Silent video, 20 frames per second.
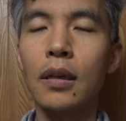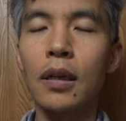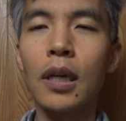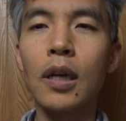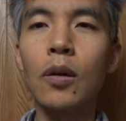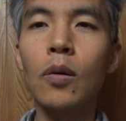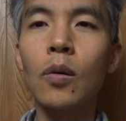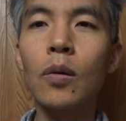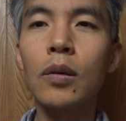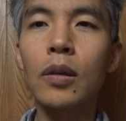
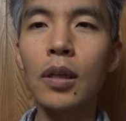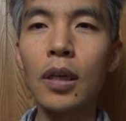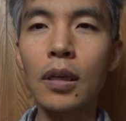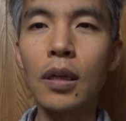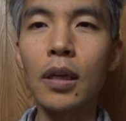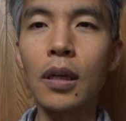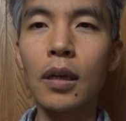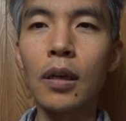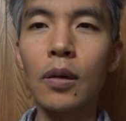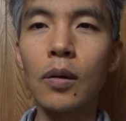離婚危
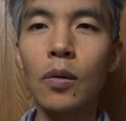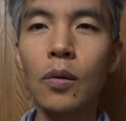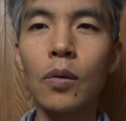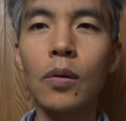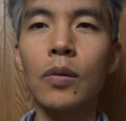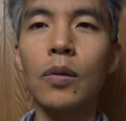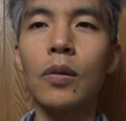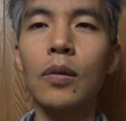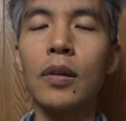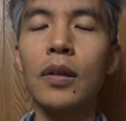機
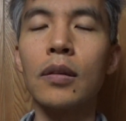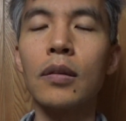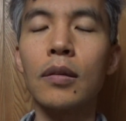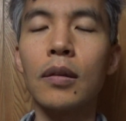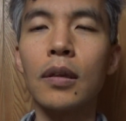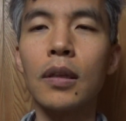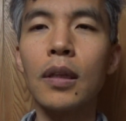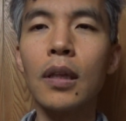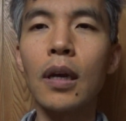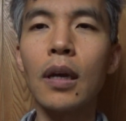報道に
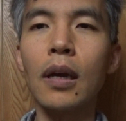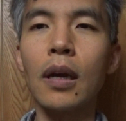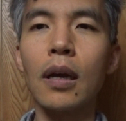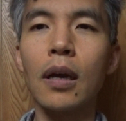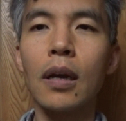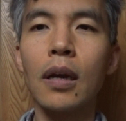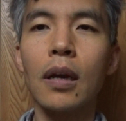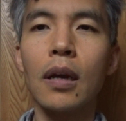ついて、